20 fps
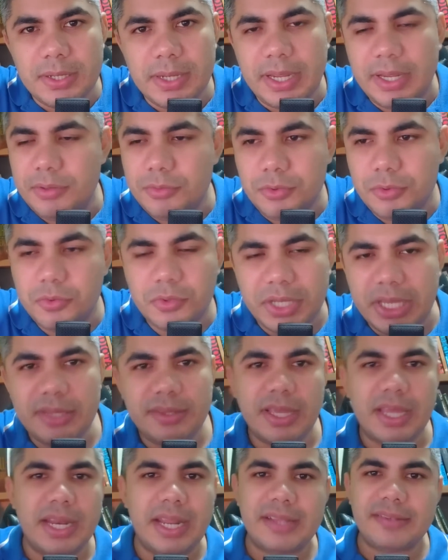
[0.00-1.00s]
É, o, que
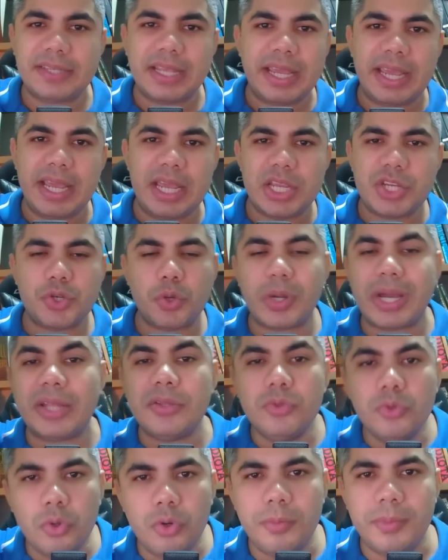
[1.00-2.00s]
interessa é
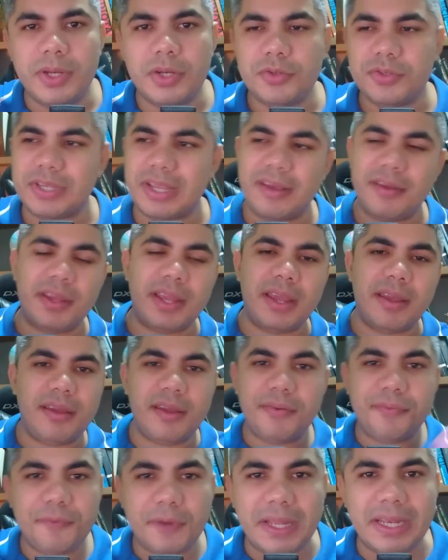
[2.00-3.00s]
jogar números, é,
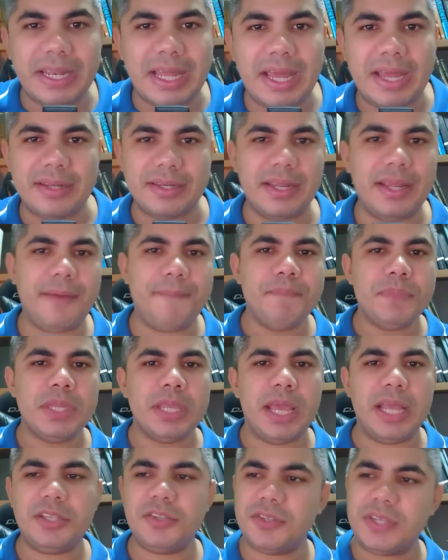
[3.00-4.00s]
é, é, falar, né?
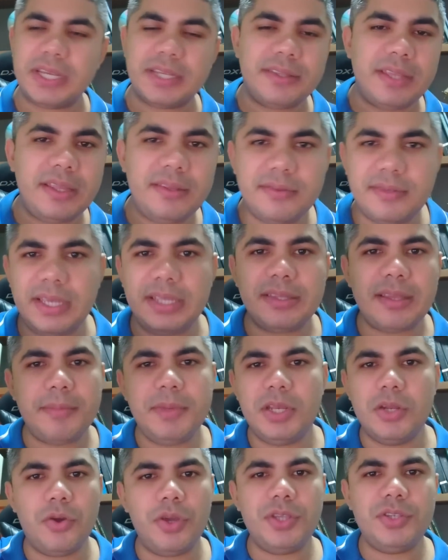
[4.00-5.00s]
É dizer que tem 30
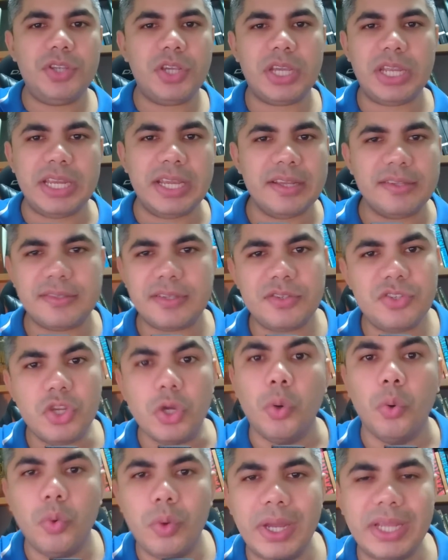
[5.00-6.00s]
milhões de crianças de
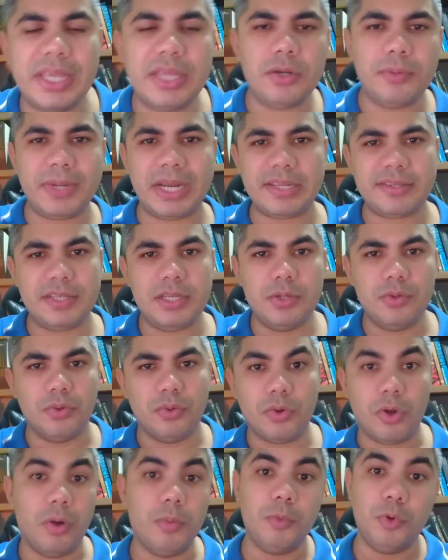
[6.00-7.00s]
rua aqui no
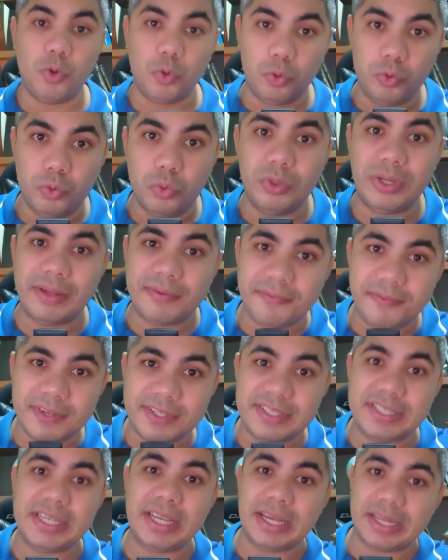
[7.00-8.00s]
Brasil, como o Lula
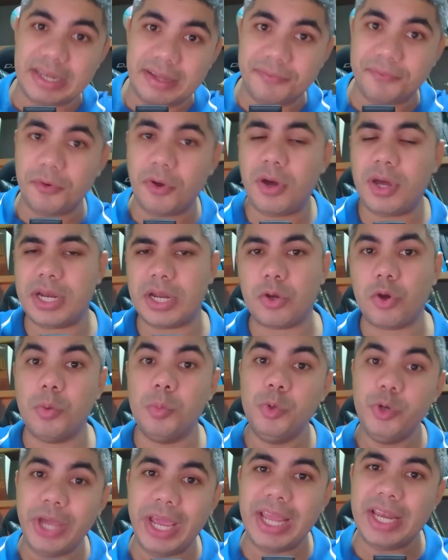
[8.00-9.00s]
fazia lá fora,
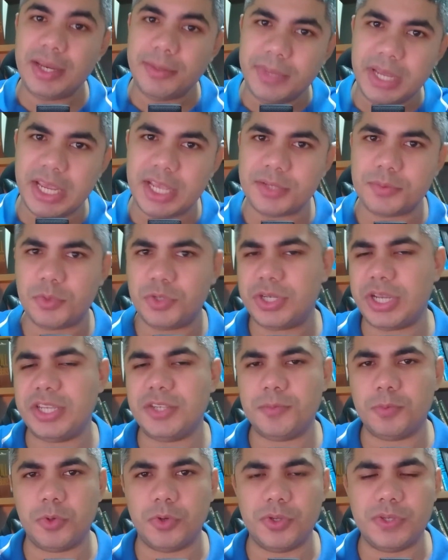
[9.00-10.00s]
como ele mesmo já
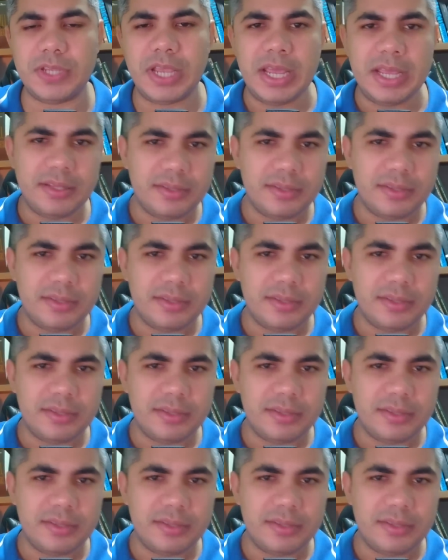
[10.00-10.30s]
expôs.